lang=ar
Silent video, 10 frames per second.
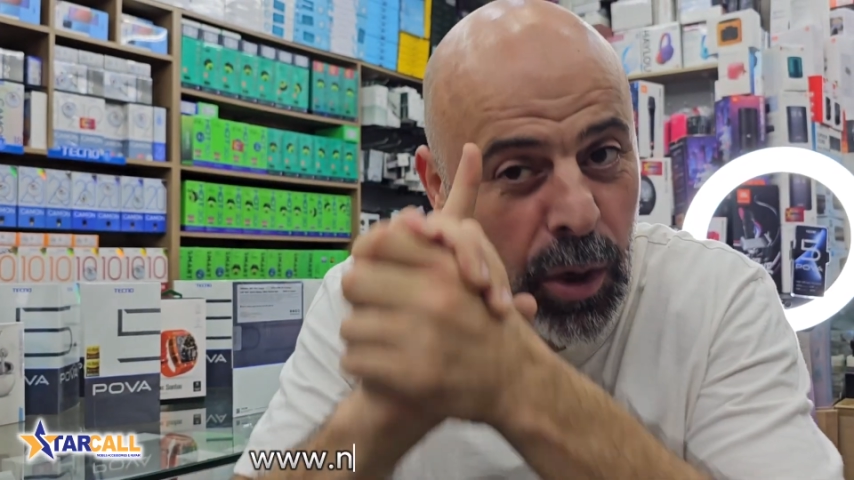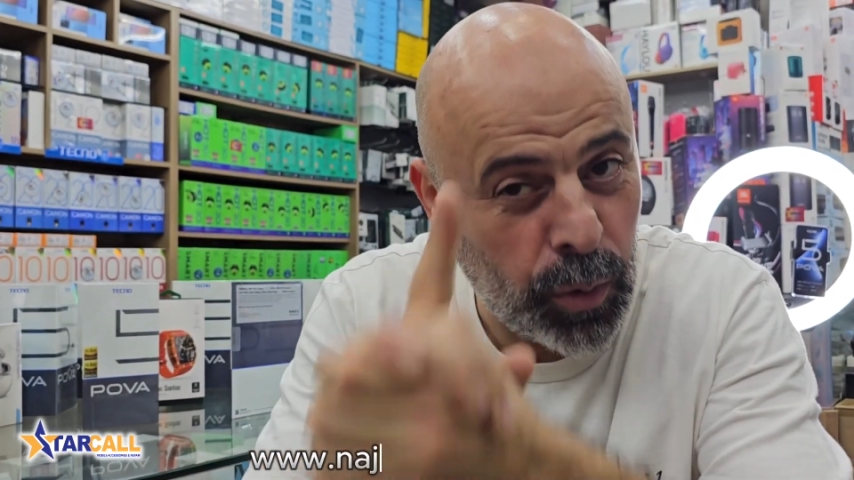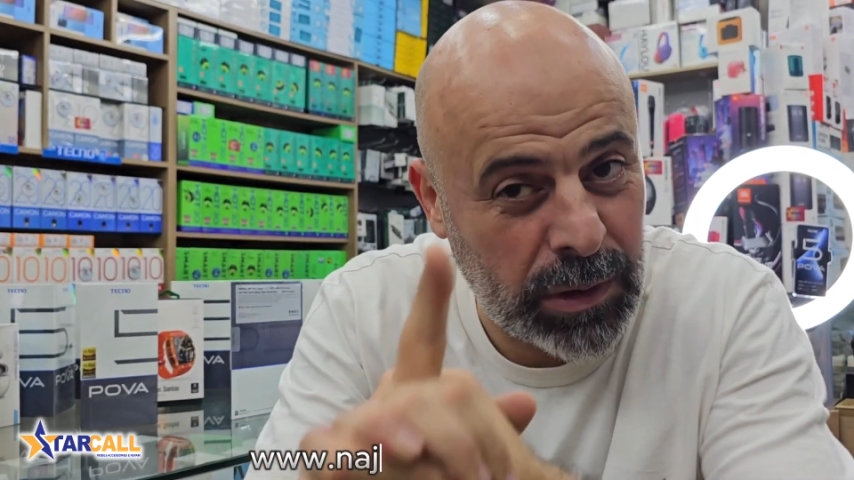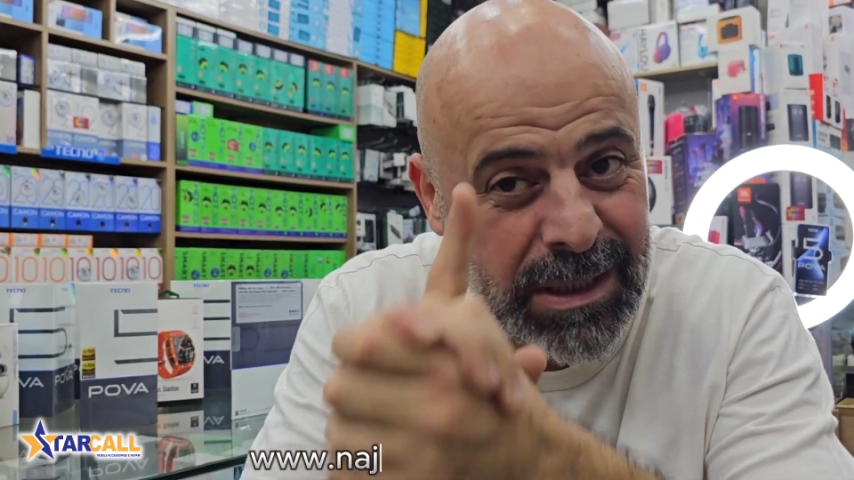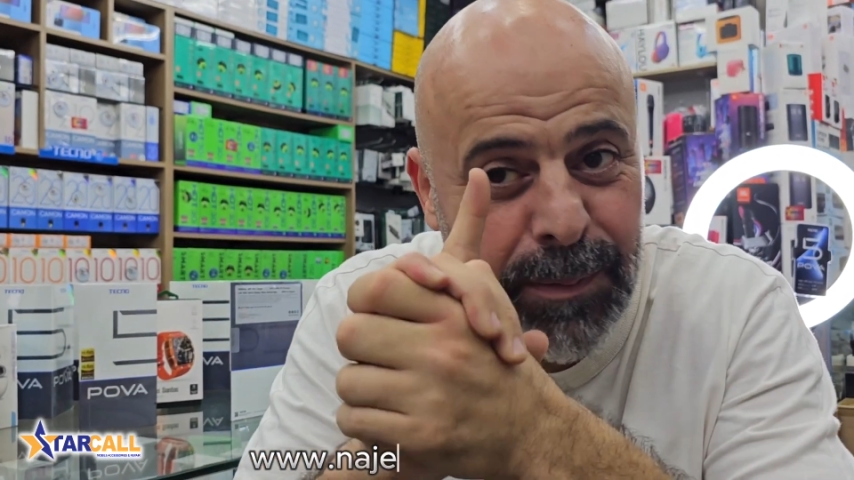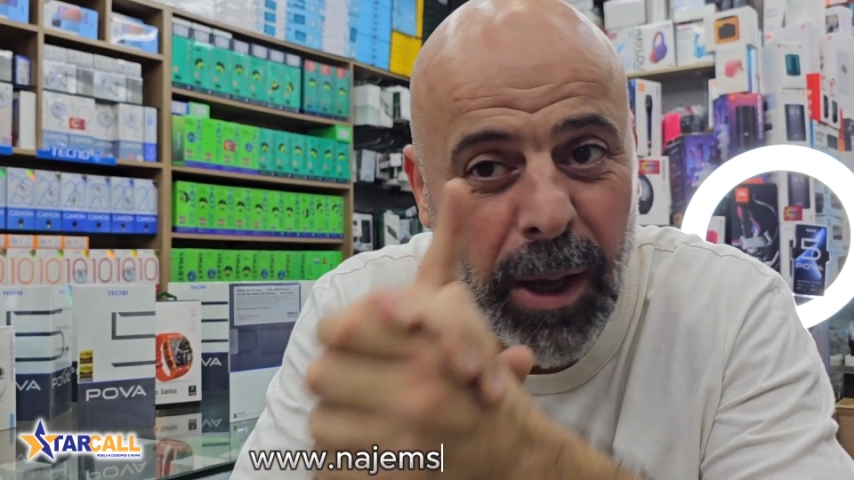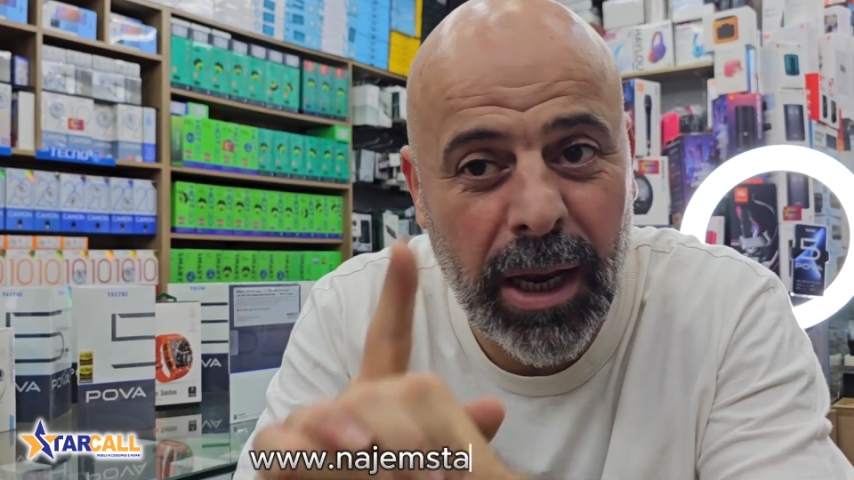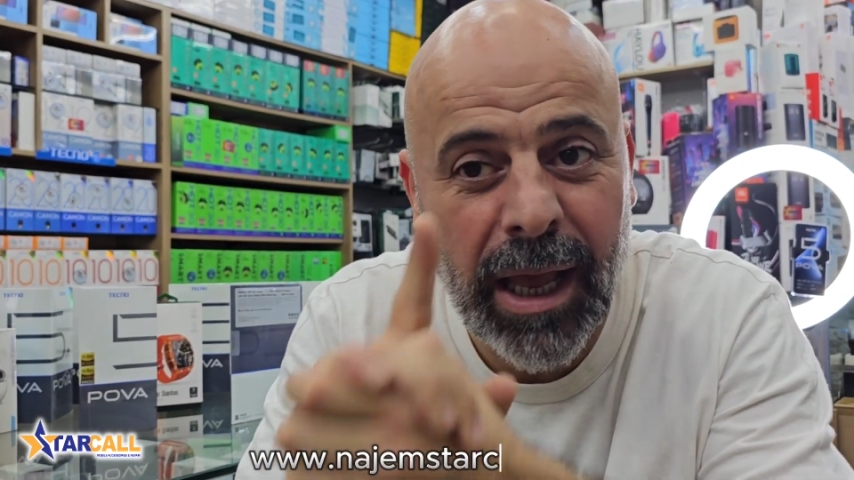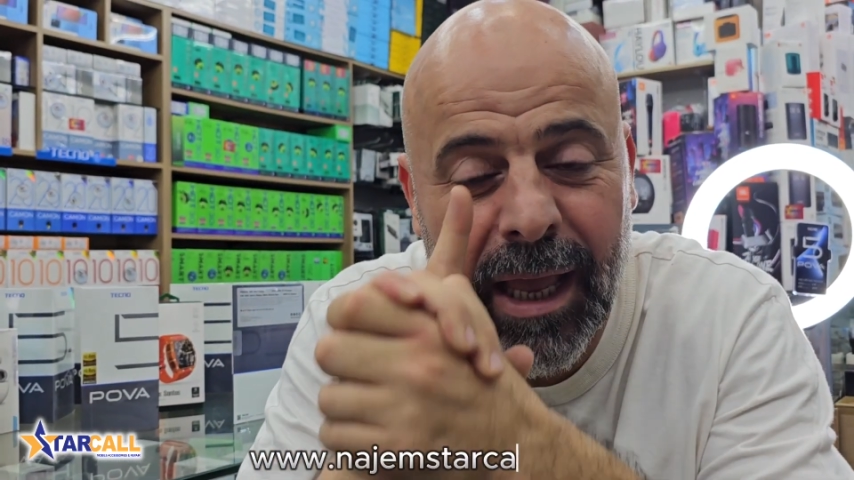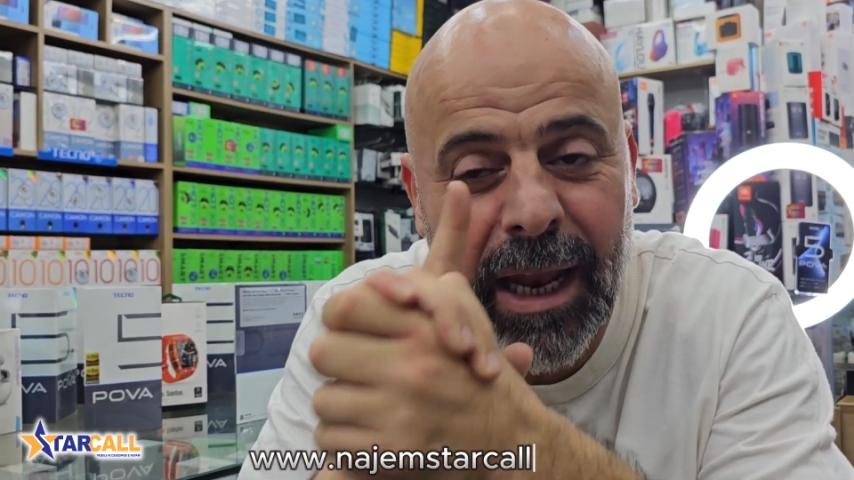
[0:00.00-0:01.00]
وتصبحوا
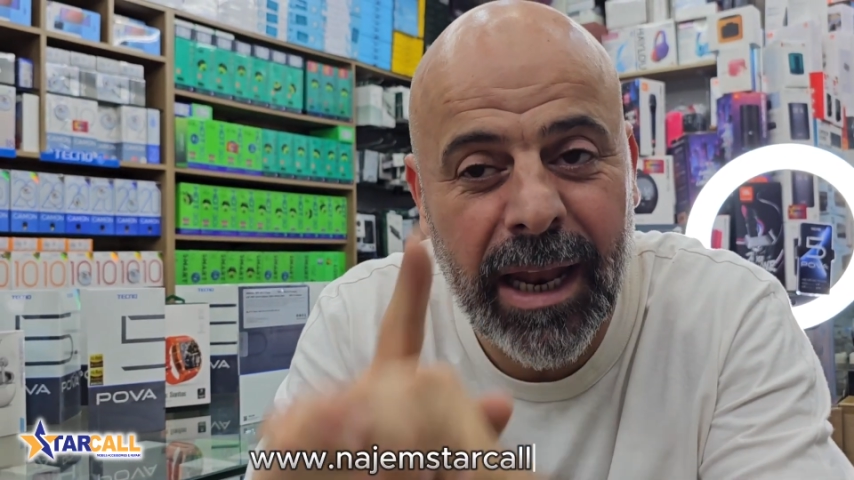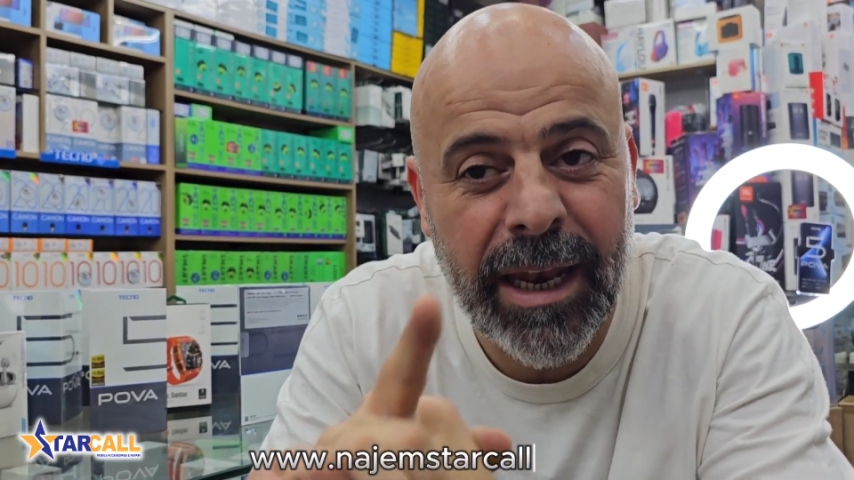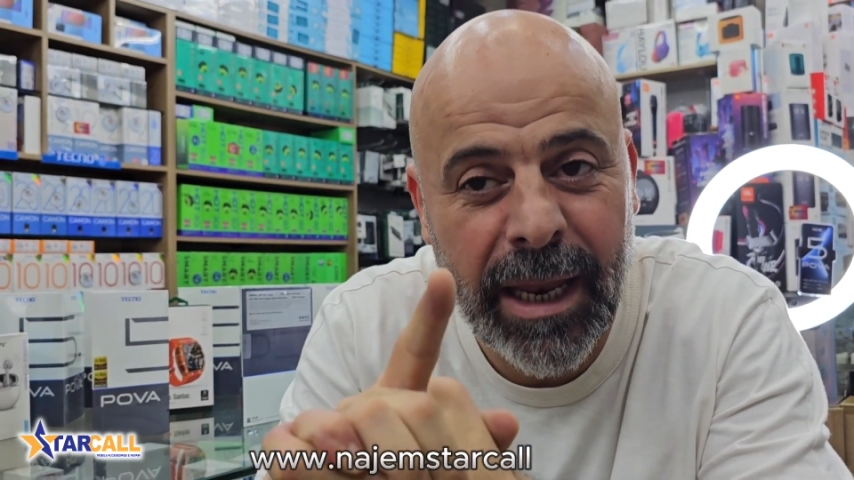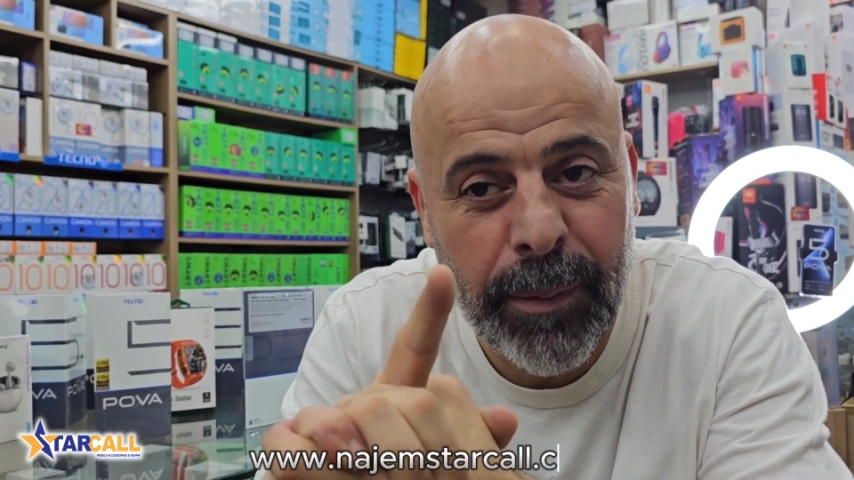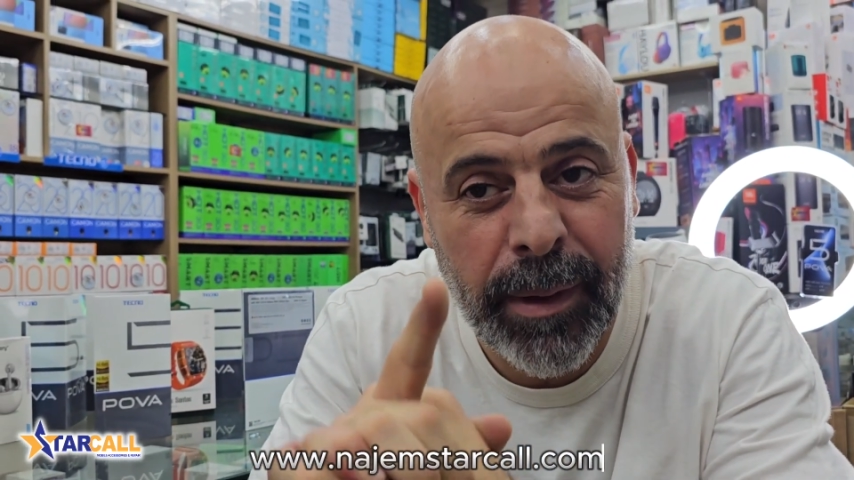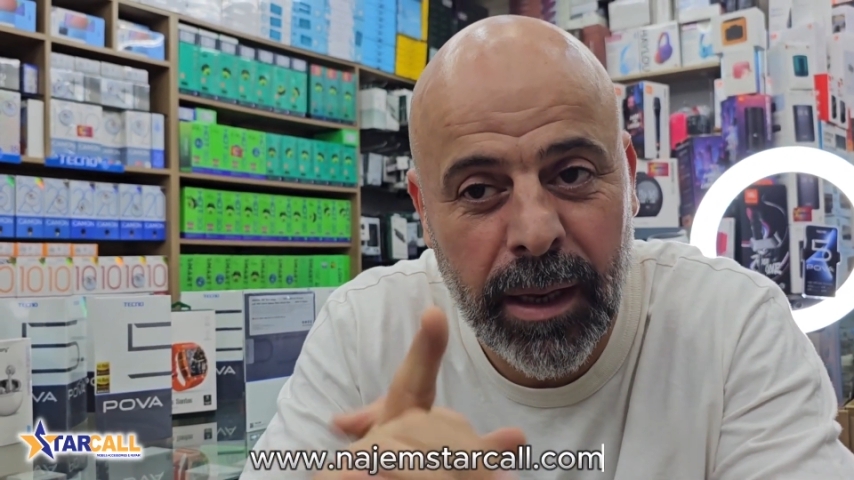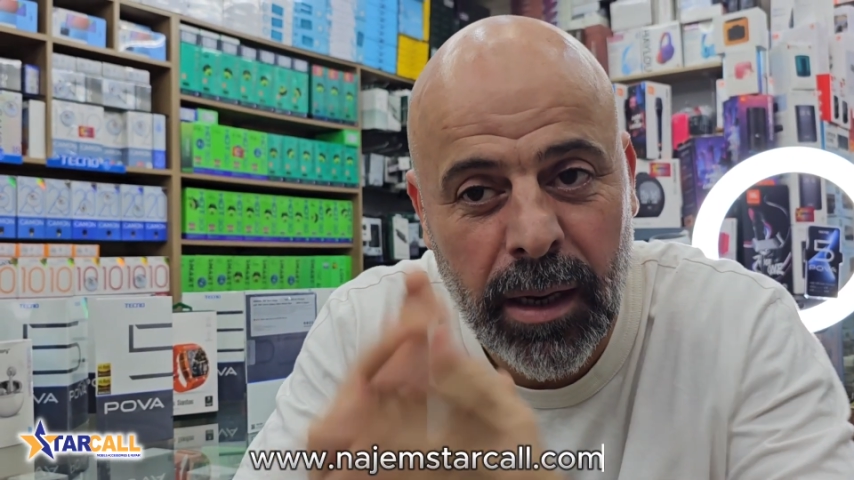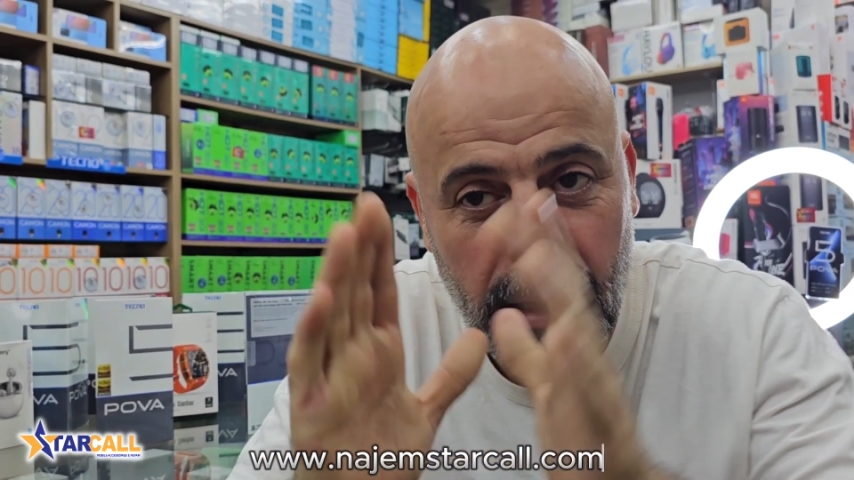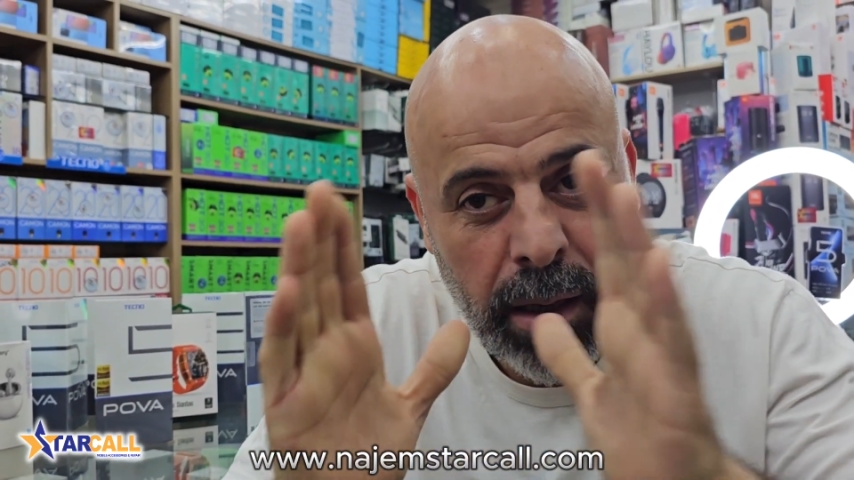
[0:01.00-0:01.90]
على خير للنايمين